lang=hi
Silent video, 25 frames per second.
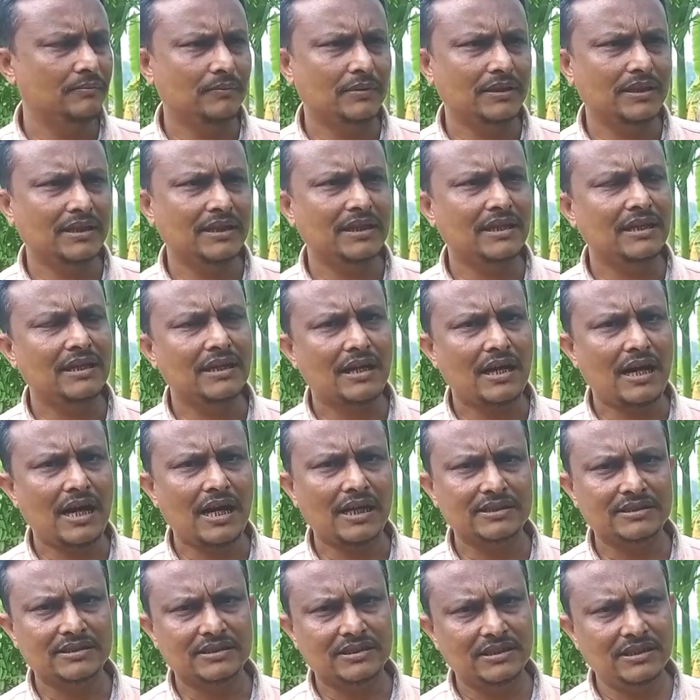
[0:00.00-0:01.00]
मैं
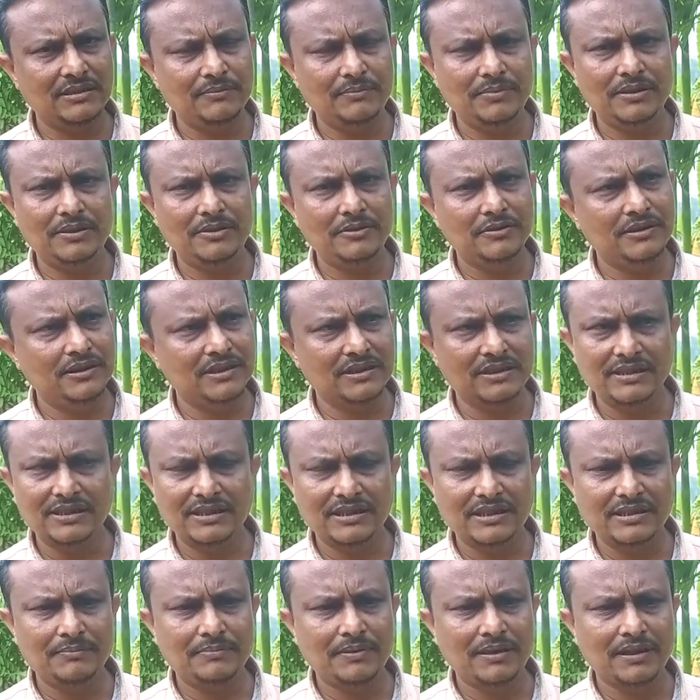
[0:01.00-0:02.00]
आज की वीडियो
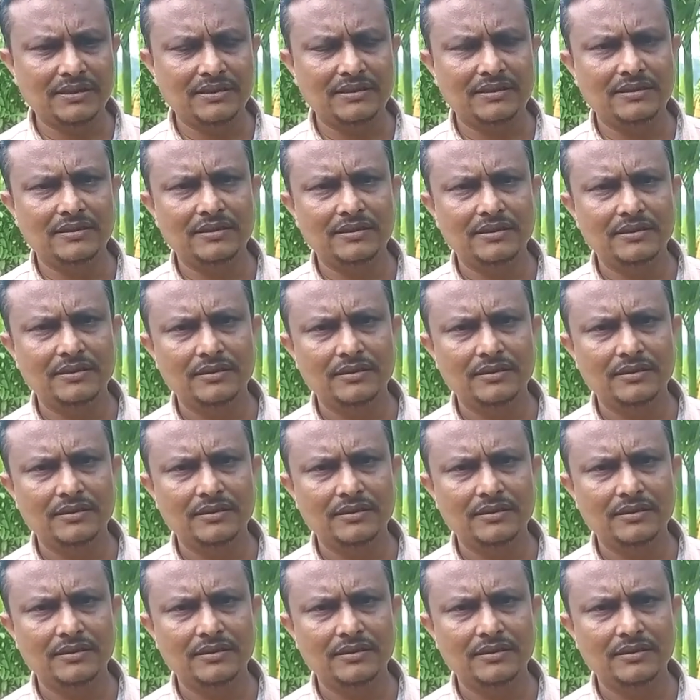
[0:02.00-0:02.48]
देखने के बाद